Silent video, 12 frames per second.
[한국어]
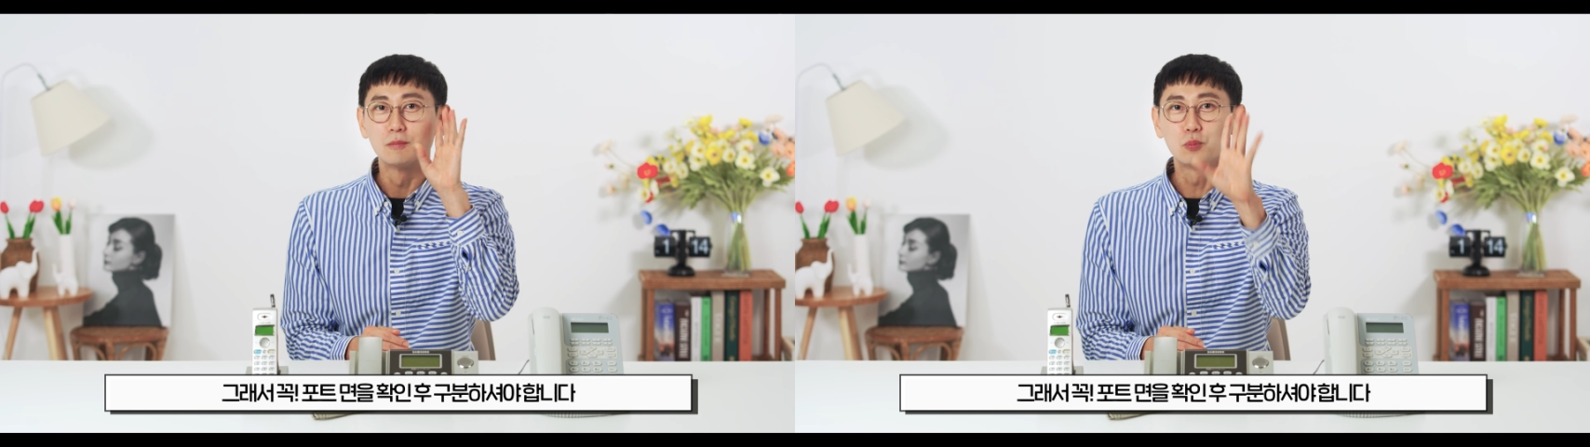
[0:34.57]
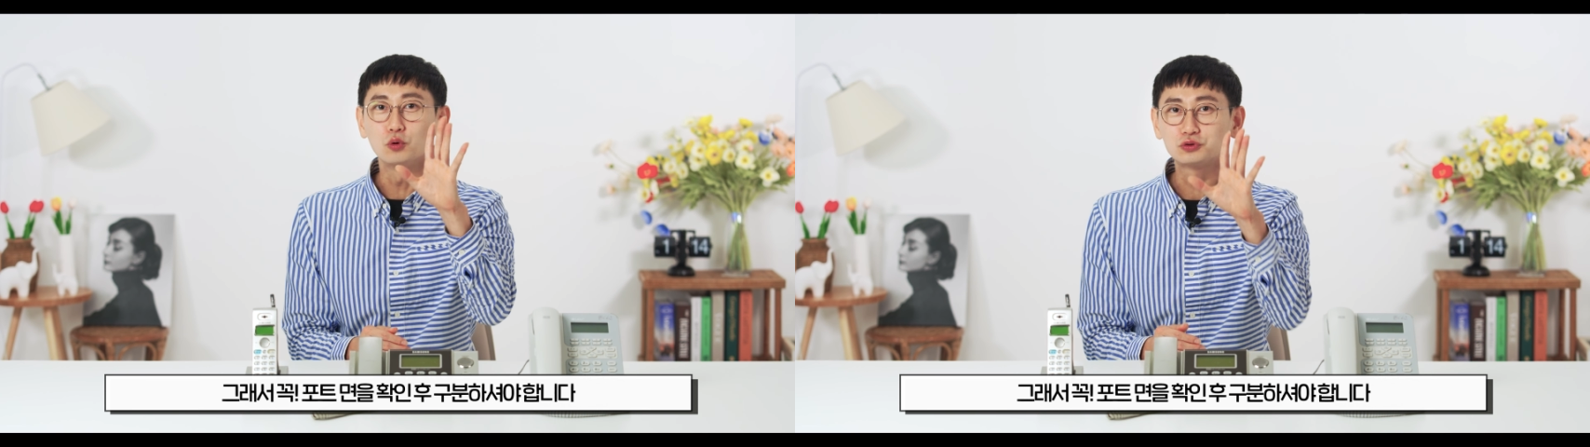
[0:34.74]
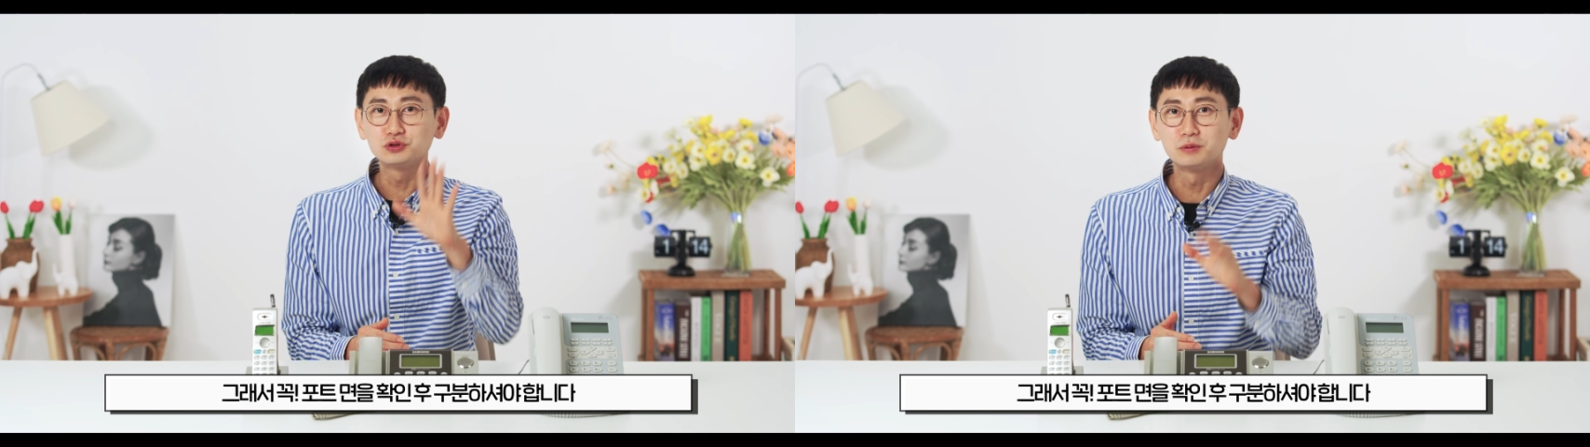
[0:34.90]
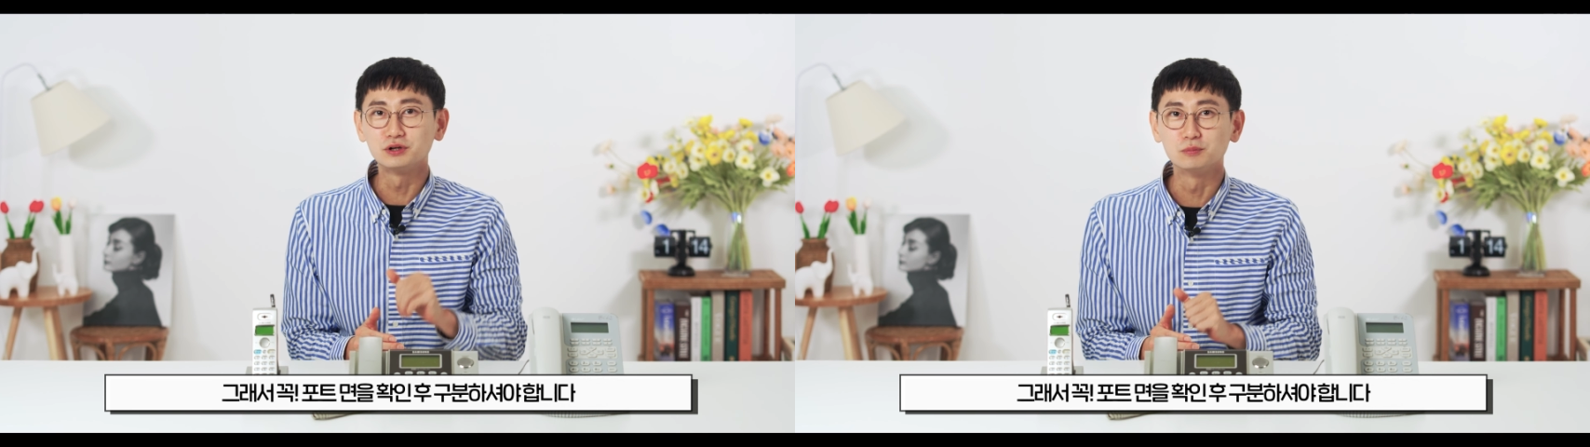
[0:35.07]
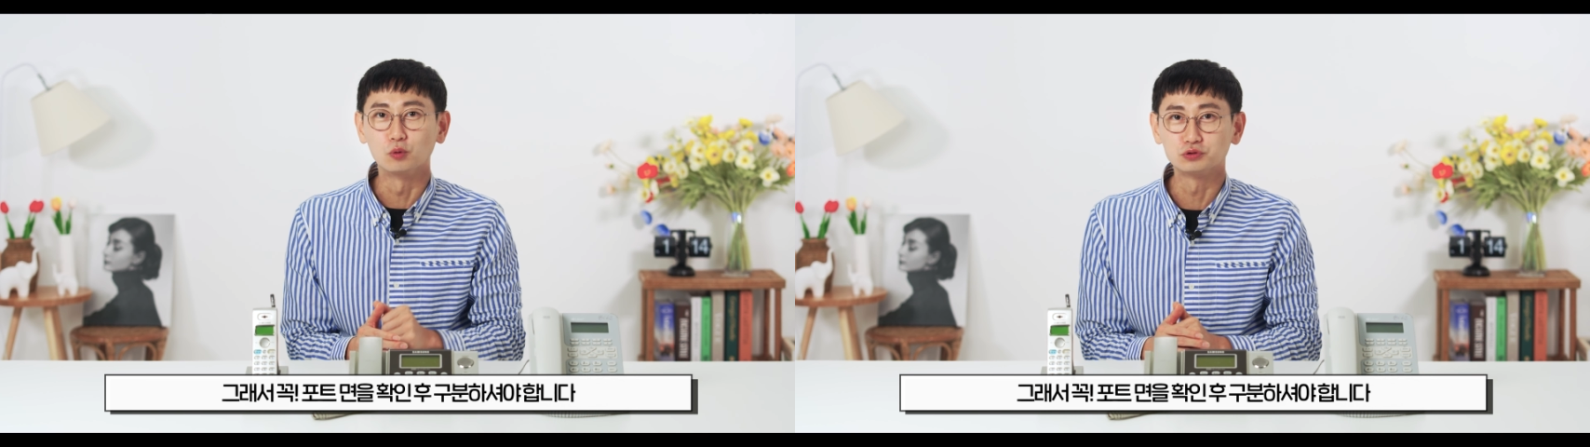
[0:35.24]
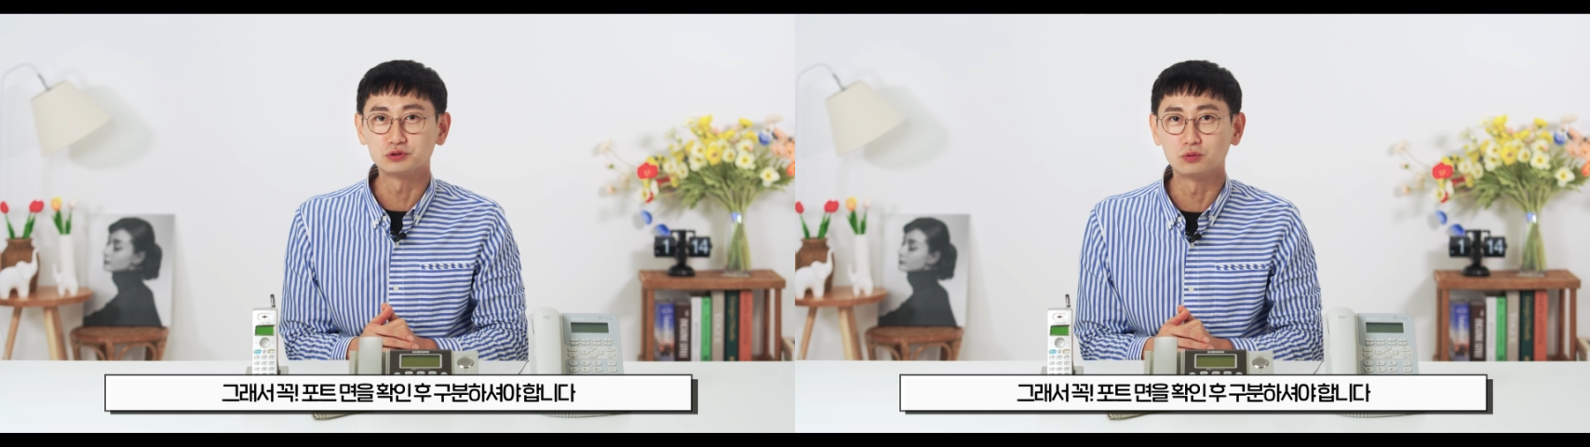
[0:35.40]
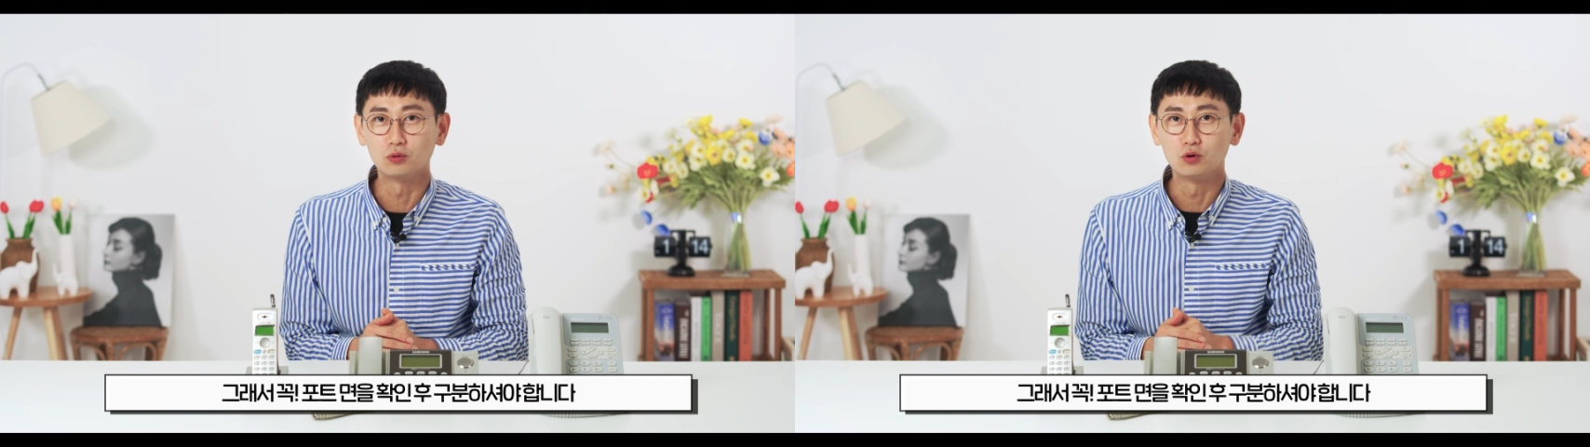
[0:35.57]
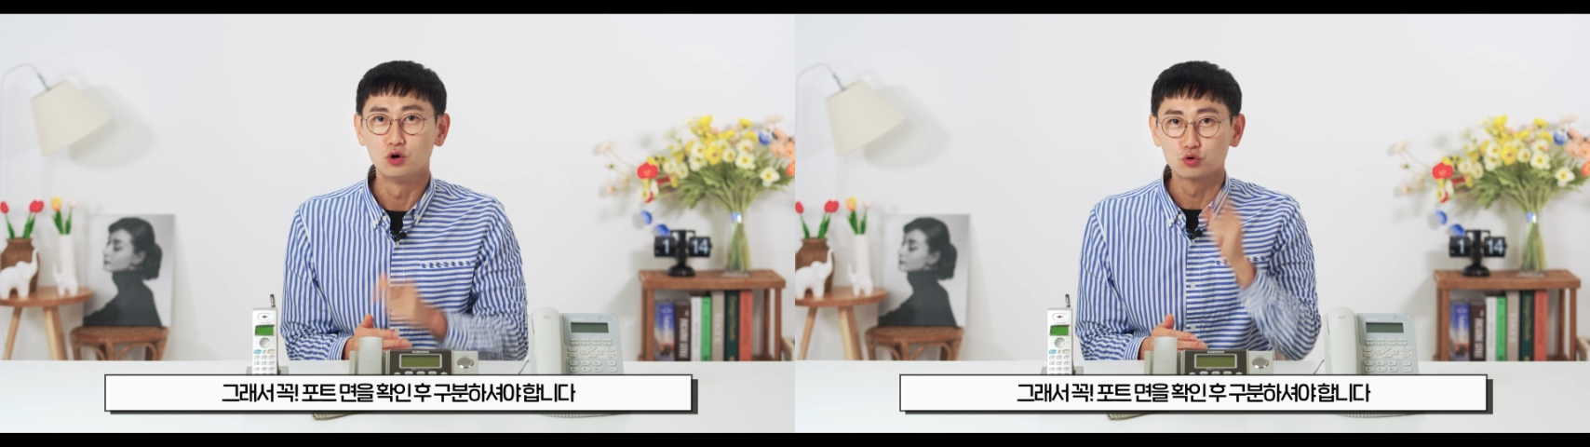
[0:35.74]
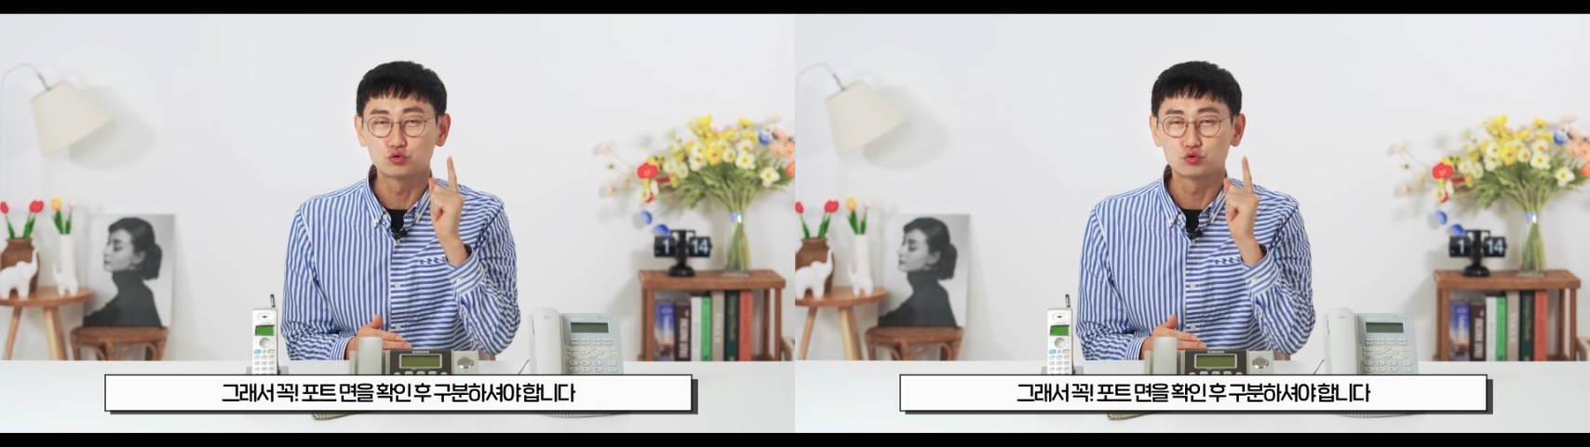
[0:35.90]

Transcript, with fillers: 포트면을 보시고